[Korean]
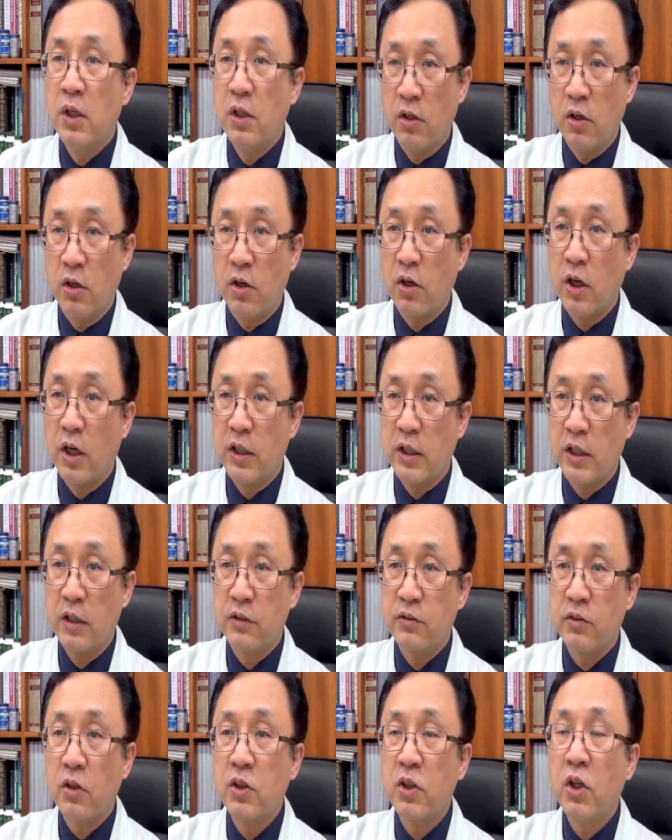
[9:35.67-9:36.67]
여러
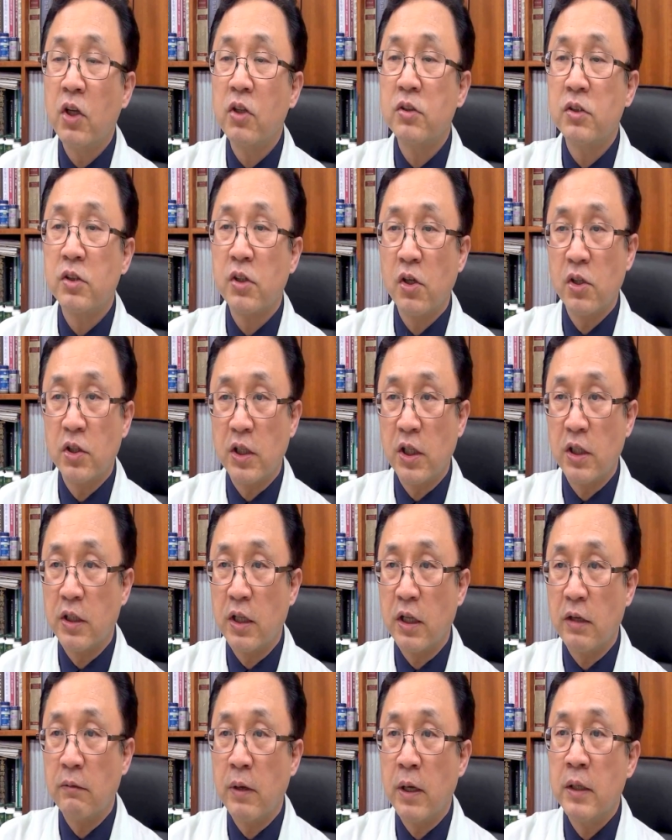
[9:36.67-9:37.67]
가지가 섞여 들어있기
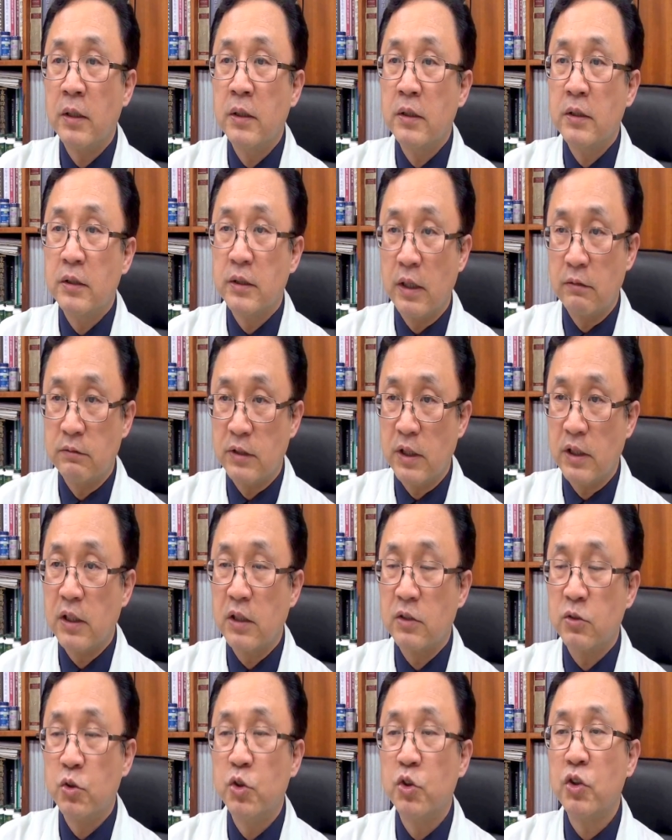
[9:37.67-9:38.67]
때문에
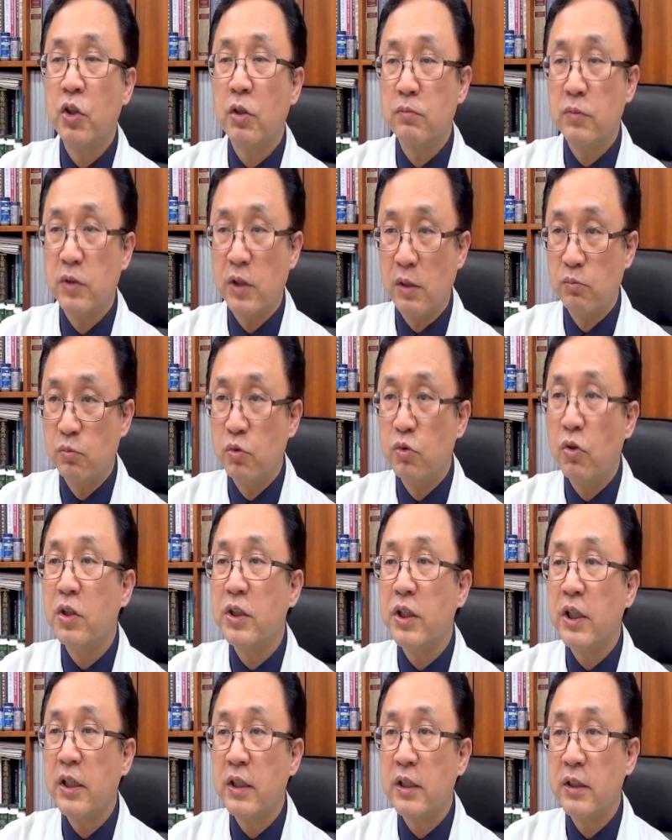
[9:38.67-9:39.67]
그냥 주성분이
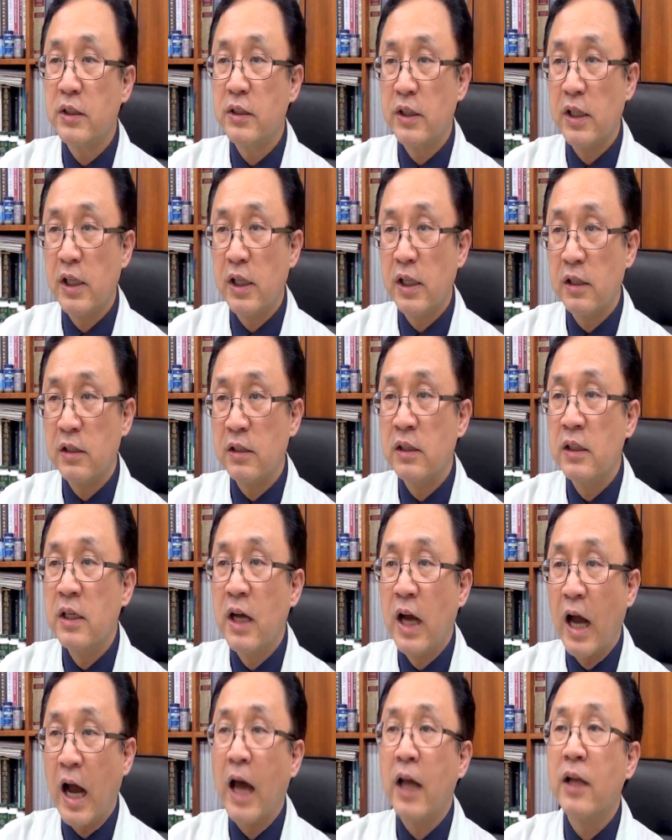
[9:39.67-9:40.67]
무엇인지를
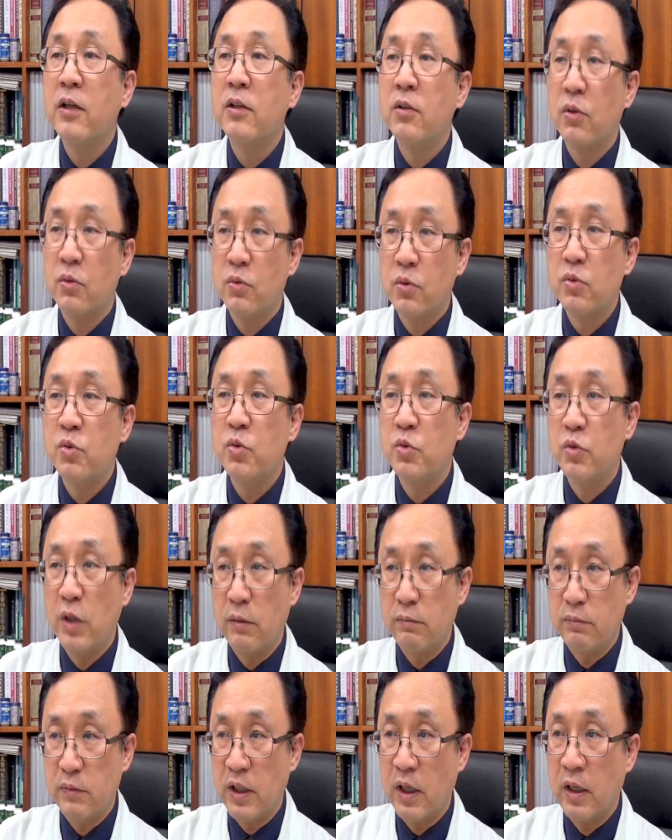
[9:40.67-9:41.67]
아는 것도
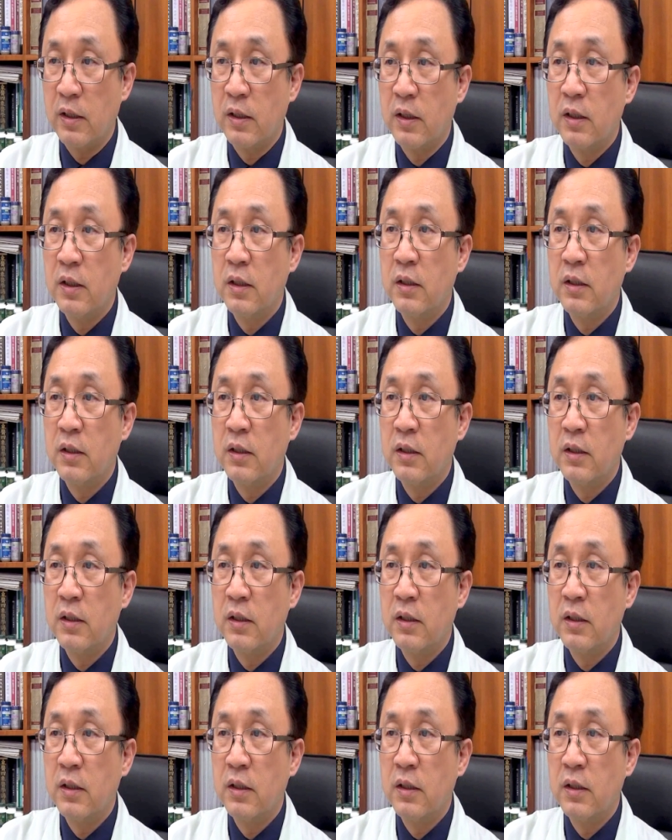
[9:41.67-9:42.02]
중요합니다.